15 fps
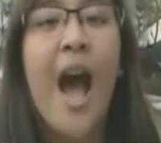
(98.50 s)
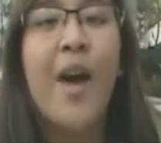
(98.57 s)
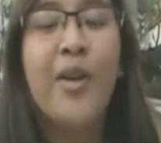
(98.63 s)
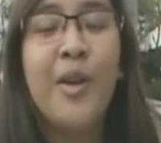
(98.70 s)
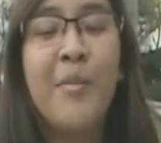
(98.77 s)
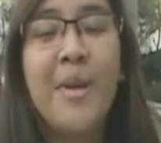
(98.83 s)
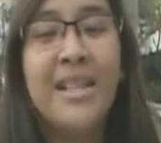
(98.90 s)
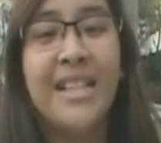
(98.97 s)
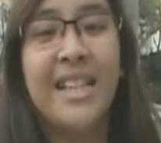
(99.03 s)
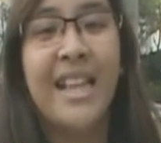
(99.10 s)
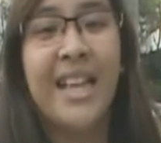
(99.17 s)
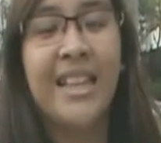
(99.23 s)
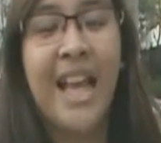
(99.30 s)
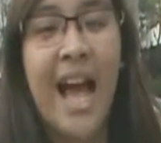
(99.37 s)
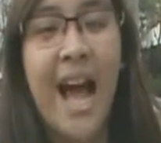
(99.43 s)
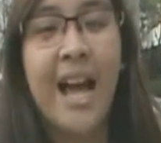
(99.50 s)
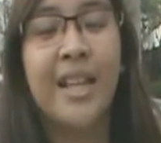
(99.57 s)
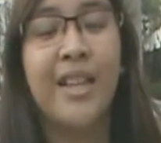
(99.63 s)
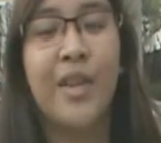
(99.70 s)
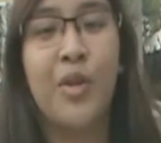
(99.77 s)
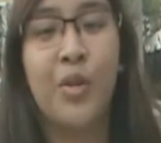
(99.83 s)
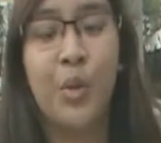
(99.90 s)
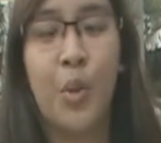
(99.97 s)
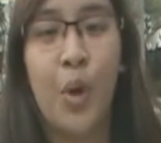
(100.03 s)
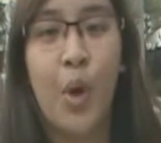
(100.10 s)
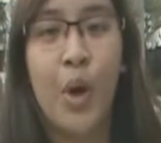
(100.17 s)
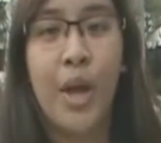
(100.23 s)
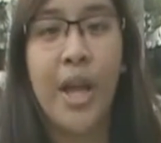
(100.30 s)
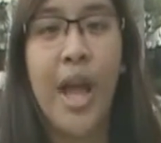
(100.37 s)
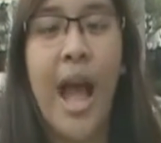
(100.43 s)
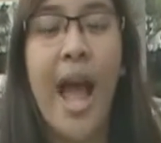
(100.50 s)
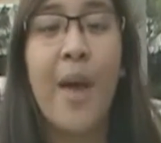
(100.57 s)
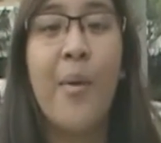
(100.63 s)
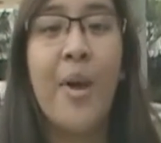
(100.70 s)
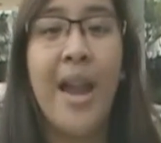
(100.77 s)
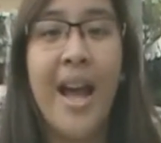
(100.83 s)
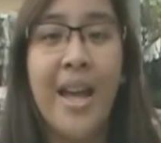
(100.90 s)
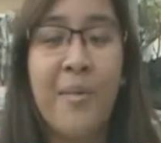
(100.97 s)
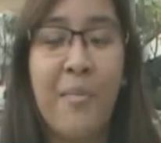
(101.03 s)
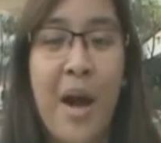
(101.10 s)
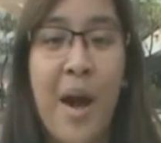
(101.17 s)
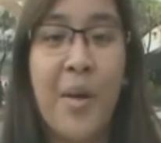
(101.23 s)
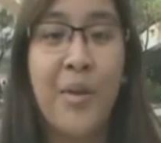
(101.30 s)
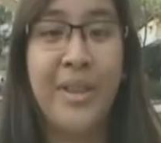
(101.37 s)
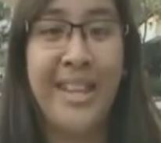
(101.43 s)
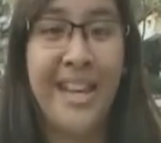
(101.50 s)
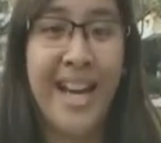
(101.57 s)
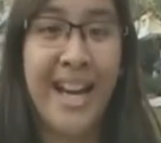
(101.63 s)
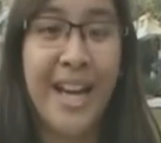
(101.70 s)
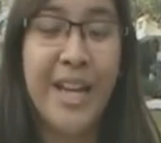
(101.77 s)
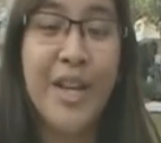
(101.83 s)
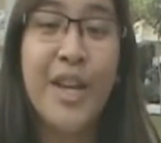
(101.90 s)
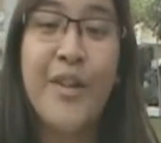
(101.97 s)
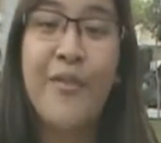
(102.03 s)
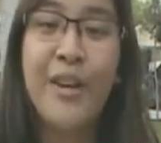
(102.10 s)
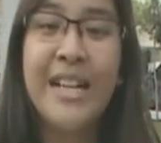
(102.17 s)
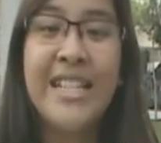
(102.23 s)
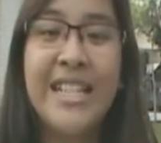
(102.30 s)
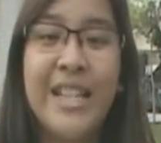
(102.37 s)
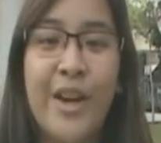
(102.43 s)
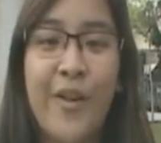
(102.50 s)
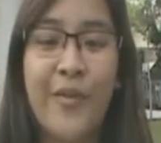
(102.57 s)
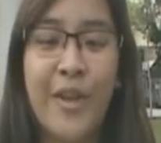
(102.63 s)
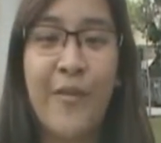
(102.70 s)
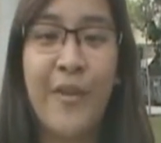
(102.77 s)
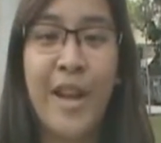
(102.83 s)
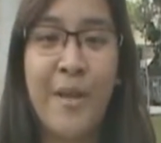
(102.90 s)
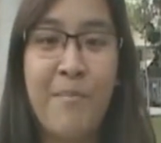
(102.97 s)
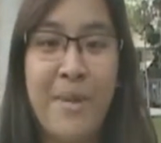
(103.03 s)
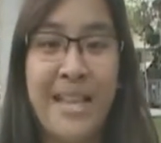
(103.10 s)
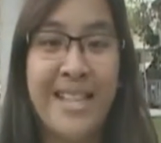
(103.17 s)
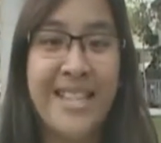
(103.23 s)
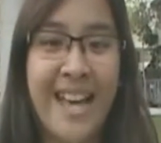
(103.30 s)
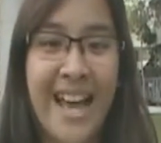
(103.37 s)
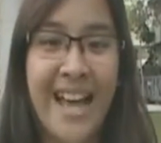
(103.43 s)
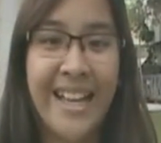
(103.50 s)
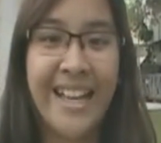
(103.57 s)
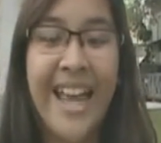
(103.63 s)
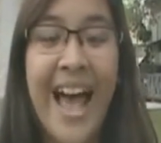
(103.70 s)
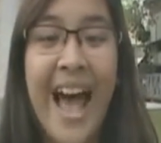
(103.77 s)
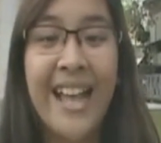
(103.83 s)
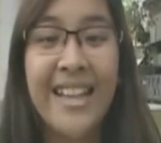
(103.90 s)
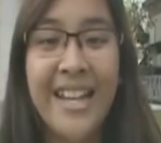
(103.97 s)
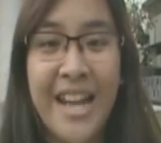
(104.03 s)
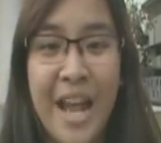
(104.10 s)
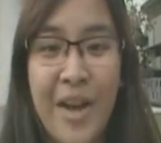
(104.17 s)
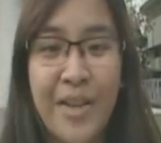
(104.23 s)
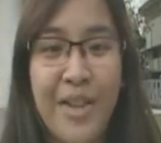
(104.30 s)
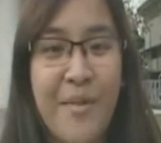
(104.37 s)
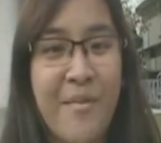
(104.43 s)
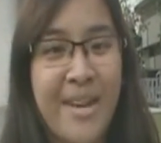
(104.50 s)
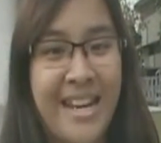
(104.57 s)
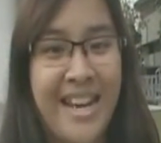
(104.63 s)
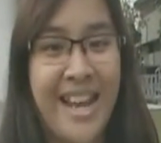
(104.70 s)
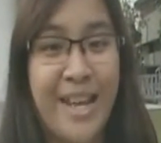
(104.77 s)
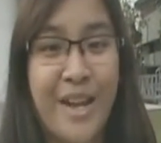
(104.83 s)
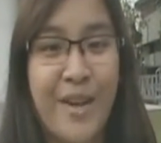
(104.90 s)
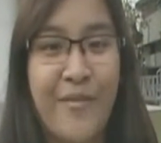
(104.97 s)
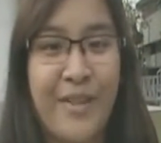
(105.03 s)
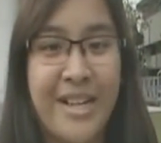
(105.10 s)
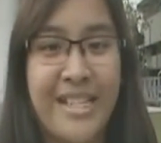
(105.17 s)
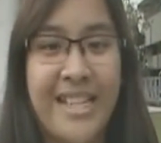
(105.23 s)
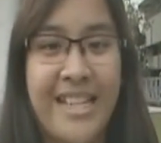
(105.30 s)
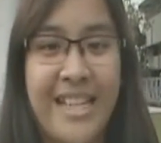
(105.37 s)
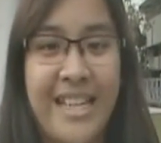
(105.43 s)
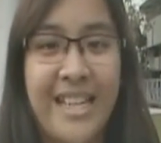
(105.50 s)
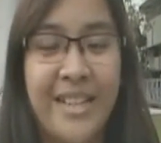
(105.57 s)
Ang universidad na aking tinutukoy ay walang iba kundi ang University of the Philippines at Ateneo de Manila University.